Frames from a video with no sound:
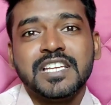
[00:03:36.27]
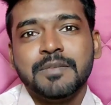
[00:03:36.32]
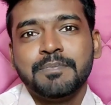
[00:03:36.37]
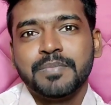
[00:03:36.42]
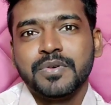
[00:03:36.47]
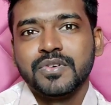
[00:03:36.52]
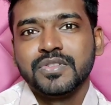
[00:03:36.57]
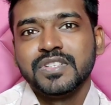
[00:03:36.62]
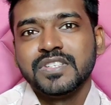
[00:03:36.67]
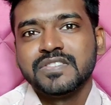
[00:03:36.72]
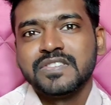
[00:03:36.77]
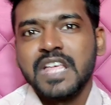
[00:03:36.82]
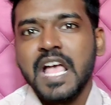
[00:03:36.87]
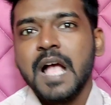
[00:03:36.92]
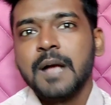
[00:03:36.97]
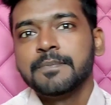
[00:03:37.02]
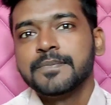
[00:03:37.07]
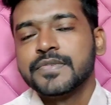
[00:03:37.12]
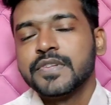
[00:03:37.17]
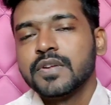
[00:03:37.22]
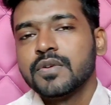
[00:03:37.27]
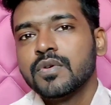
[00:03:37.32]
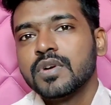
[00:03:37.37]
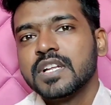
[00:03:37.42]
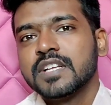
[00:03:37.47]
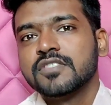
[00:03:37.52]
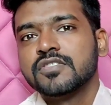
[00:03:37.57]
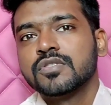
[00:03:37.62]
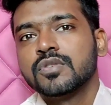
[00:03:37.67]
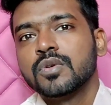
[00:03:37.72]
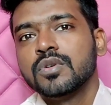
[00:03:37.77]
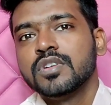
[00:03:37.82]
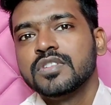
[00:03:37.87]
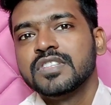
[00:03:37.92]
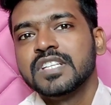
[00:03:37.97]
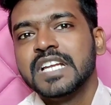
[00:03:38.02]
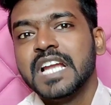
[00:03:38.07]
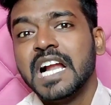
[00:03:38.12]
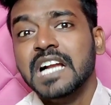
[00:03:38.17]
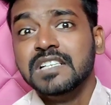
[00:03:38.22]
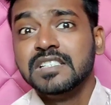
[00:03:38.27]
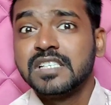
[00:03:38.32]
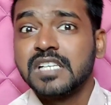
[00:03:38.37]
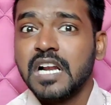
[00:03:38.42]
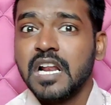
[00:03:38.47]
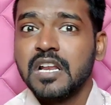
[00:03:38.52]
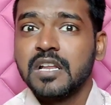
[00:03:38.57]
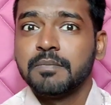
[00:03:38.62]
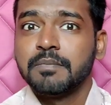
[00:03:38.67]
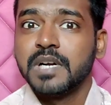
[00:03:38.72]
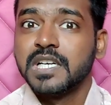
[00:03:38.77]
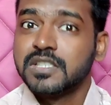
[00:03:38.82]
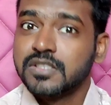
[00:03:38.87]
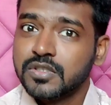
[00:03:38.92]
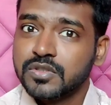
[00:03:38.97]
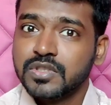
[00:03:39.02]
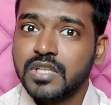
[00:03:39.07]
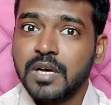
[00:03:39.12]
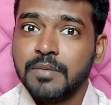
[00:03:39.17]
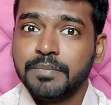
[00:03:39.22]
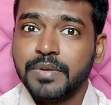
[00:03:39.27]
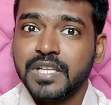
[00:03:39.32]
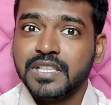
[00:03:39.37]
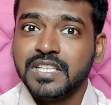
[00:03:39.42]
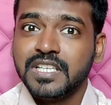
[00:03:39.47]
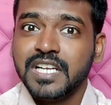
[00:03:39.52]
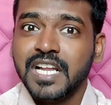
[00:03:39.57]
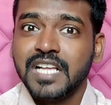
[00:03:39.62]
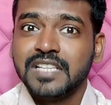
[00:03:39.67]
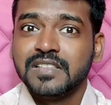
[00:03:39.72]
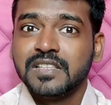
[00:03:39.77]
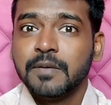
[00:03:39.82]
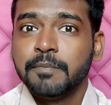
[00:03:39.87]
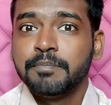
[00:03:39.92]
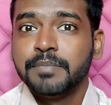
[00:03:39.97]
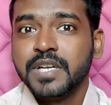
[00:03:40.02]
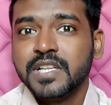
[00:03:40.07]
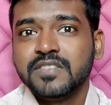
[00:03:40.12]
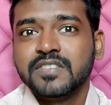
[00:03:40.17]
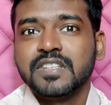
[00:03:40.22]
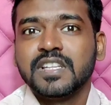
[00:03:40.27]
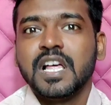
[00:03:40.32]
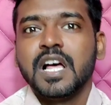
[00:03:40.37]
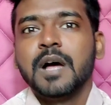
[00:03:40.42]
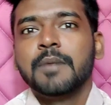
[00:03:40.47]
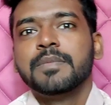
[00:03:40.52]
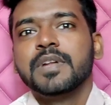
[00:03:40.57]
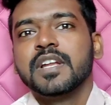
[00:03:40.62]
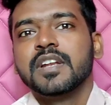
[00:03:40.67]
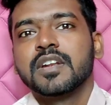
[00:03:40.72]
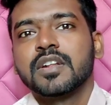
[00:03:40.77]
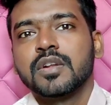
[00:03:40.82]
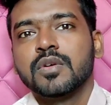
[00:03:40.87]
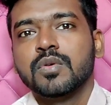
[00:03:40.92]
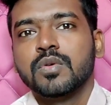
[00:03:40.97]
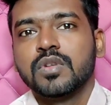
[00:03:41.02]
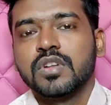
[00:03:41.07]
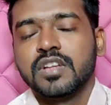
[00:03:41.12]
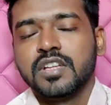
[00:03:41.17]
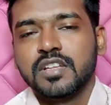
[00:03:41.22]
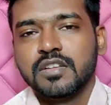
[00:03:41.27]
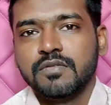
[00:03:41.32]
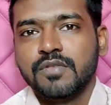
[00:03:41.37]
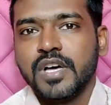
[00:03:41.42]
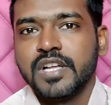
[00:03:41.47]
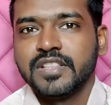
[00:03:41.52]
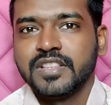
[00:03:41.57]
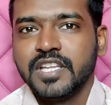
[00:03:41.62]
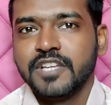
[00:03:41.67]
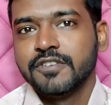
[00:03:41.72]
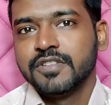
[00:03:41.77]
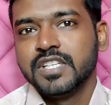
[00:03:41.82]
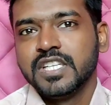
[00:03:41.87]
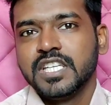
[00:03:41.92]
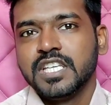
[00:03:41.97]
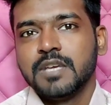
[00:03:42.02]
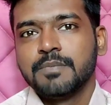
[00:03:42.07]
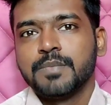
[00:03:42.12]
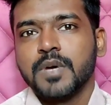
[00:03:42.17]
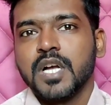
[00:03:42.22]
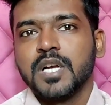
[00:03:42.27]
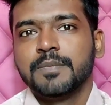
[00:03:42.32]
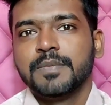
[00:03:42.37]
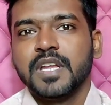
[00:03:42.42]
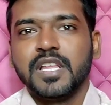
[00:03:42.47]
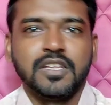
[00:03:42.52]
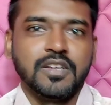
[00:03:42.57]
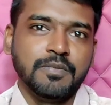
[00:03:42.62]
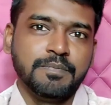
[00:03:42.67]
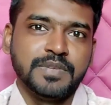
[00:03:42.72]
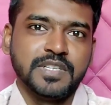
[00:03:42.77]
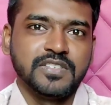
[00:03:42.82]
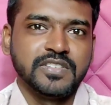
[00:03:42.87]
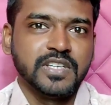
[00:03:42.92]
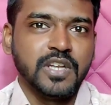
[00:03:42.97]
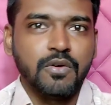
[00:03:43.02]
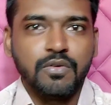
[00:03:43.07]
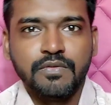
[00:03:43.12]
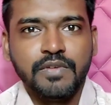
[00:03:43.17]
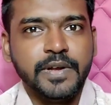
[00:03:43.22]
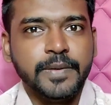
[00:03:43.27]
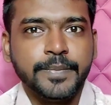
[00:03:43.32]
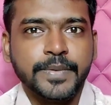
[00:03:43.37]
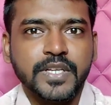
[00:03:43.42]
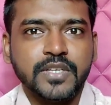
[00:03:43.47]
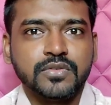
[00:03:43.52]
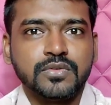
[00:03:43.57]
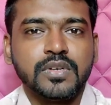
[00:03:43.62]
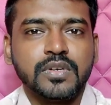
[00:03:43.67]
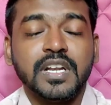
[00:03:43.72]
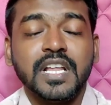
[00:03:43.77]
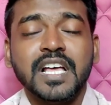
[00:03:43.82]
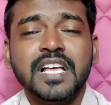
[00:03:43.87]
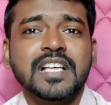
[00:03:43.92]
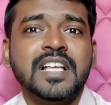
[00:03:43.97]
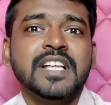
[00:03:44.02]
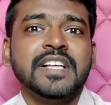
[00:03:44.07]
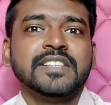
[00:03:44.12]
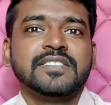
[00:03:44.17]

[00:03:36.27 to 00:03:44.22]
இப்போ வந்து சாம்சங்கோட எஸ் டுவெண்ட்டி த்ரீ அல்ட்ராவில் மட்டும்தான் பார்த்தீங்கன்னா இந்த ப்ளஸ் அப்படின்ற ஒரு வார்த்தையை வந்து நீங்கள் பார்க்க முடியாது அதாவது ப்ளஸ்னு அவங்க வெளிப்படையாக சொல்லலை